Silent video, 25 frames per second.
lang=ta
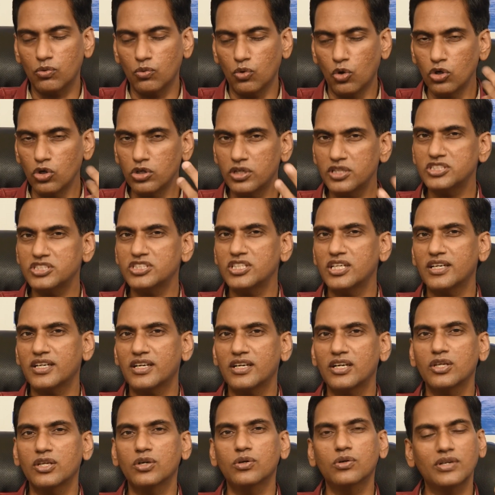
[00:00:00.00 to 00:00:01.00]
ஓல்டர்
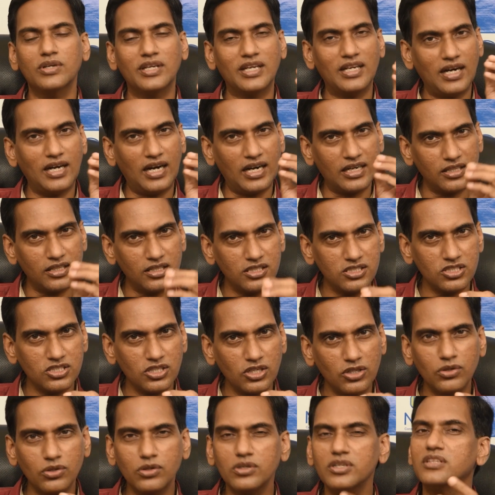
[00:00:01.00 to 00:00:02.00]
சில்ட்ரன்லேயோ இல்லை
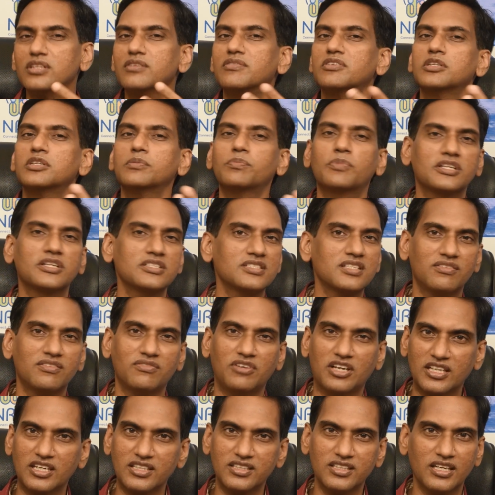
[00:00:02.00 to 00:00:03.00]
அடல்ட்ஸ்லேயோ இது வந்து பெருசாக
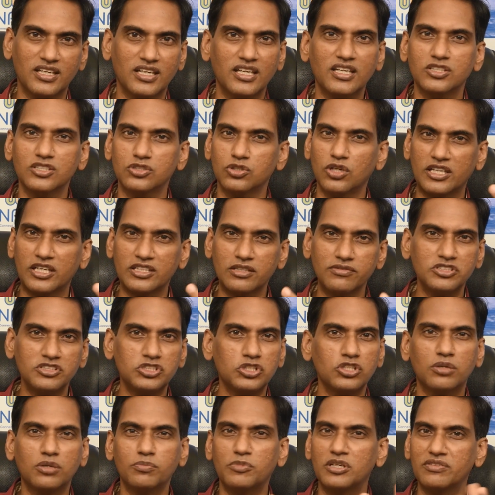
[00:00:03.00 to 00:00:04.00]
வரதில்லை ஸோ அதை
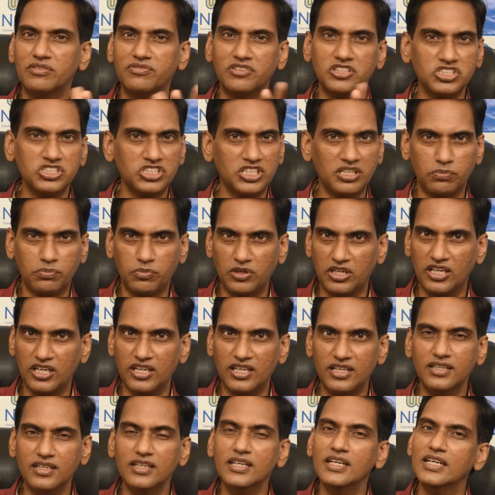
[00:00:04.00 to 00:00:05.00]
வச்சு நம்ம டிஃப்ரென்ஷியேட்
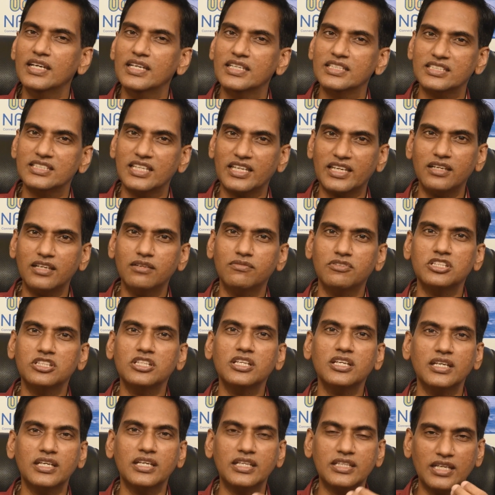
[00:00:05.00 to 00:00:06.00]
பண்ணலாம் செகண்ட்
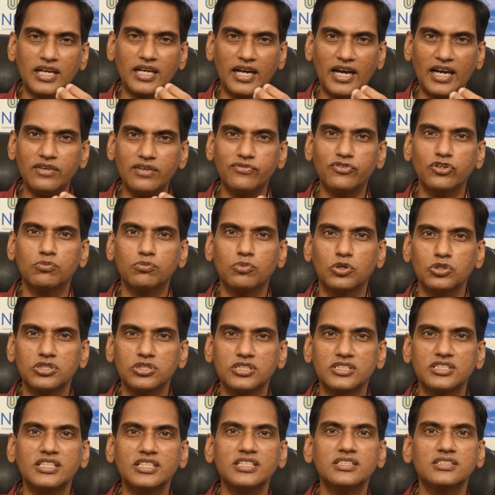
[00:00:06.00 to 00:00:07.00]
வந்து இந்த ஹேண்ட் ஃபுட் மவுத்
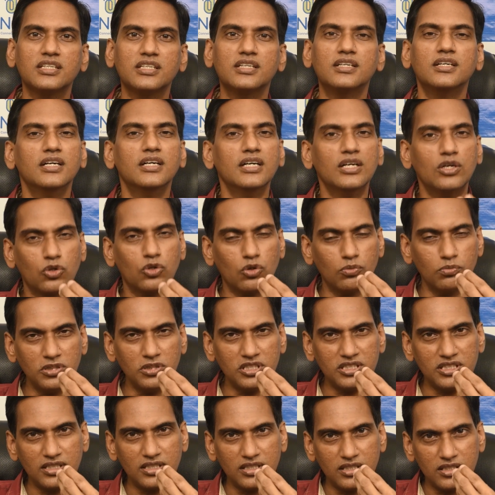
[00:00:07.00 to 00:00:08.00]
டிசீஸ் ரொம்ப
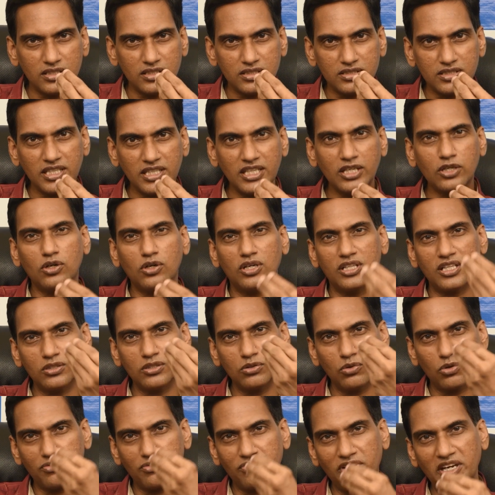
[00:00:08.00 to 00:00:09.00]
சீக்கிரம்
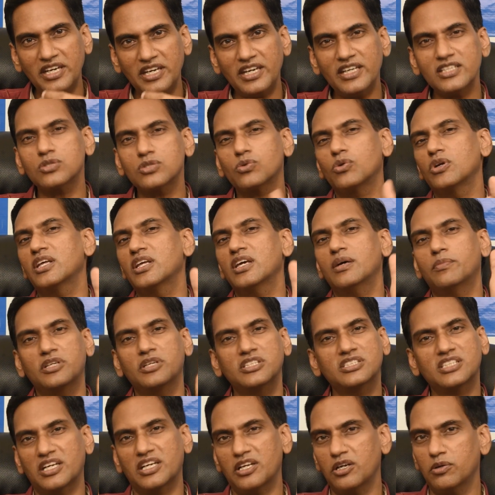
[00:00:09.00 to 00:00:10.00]
அதாவது ஒரு ஃபைவ் டேஸ்க்குள்ளேயே
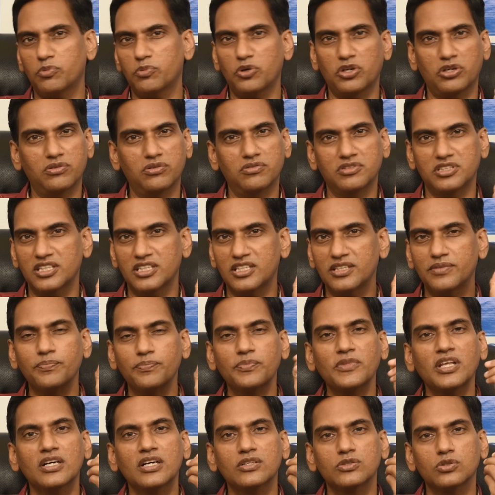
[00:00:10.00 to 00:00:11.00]
அப்படியே சரியாக போயிடும் வந்துட்டு
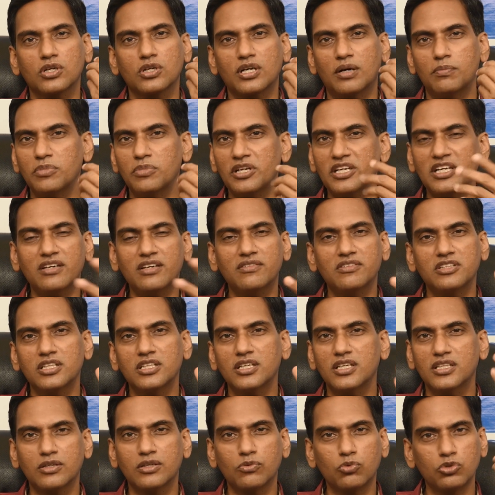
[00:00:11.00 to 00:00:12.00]
ஸோ கம்ப்ளீட்டாக வந்து
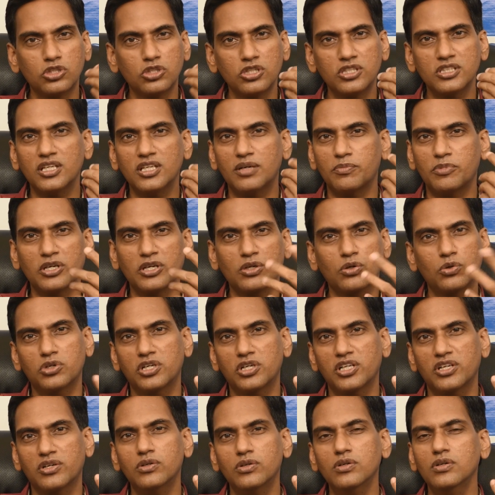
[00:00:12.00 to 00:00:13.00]
அதை உதிர்ந்து அப்படியே
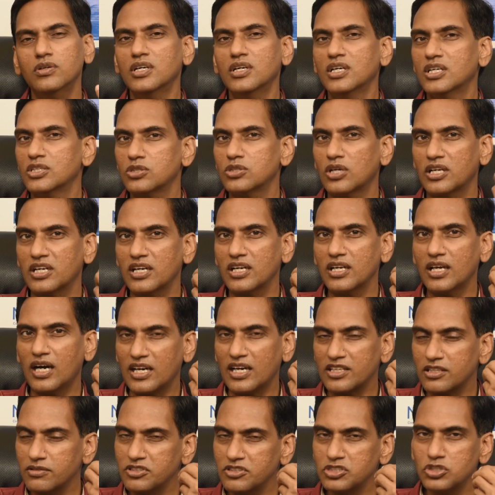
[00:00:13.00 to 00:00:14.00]
கொட்டிடும் ஸோ அதனால்
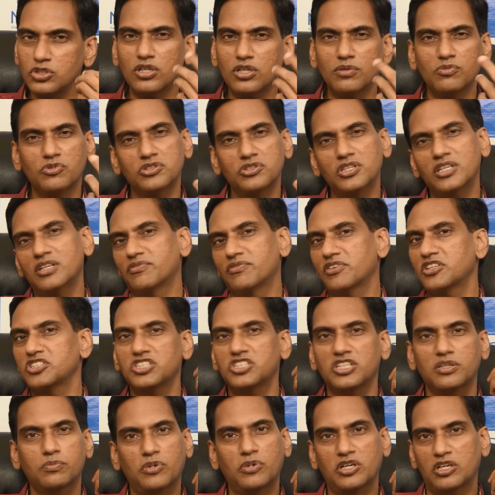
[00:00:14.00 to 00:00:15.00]
அதை வச்சு நம்ம வந்து
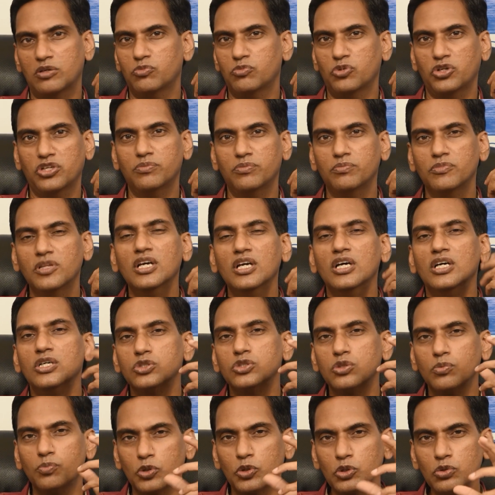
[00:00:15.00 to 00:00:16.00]
டிஃப்ரென்ஷியேட் பண்ண முடியும்
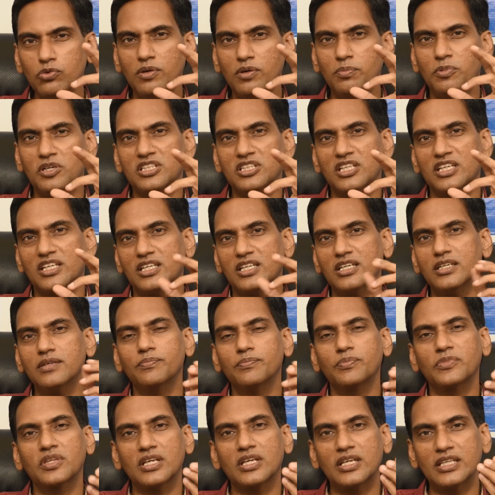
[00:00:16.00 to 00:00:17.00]
ஸோ பொதுவாக பார்த்திங்கன்னா
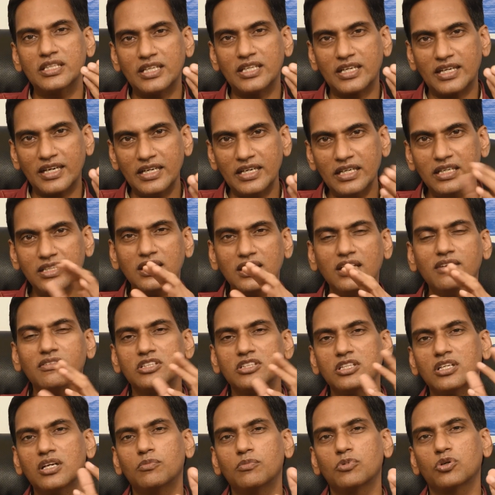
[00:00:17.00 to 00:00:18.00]
இந்த ரெண்டு தான்
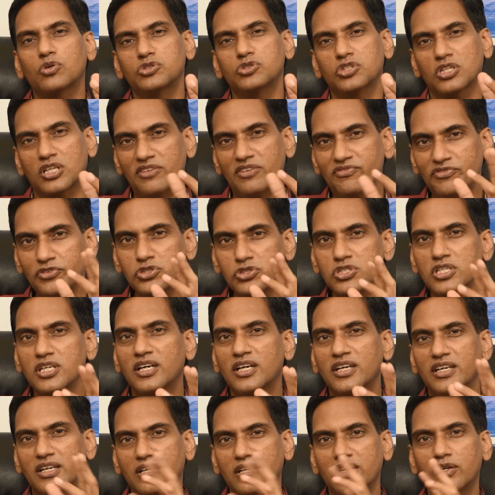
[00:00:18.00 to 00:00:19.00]
வந்து நமக்கு கொஞ்சம்
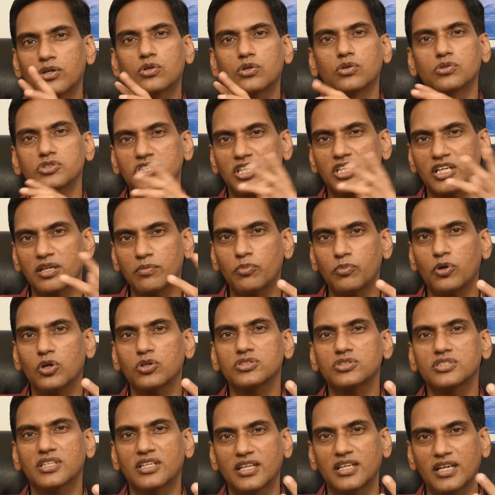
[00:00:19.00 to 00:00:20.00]
கன்ஃபியூசிங்காக இருக்கும் சிக்கன்
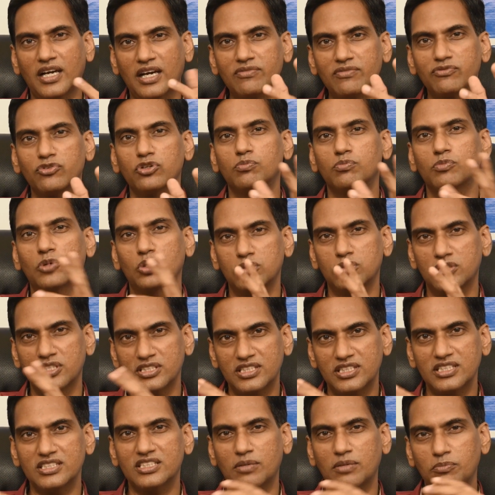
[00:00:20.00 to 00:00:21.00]
பாக்ஸ் அண்ட் ஹேண்ட் ஃபுட் மவுத்
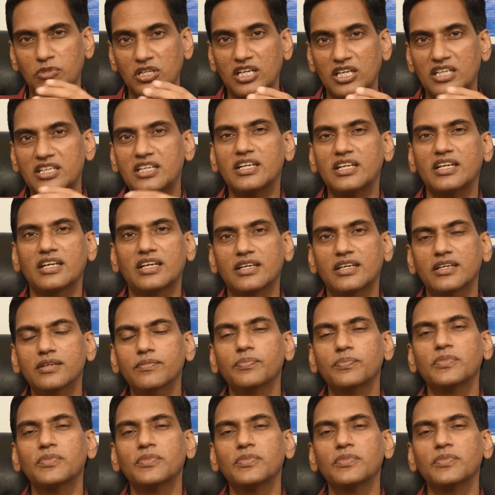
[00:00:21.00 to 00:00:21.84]
டிசீஸ் நம்ம கண்ட்ரியில்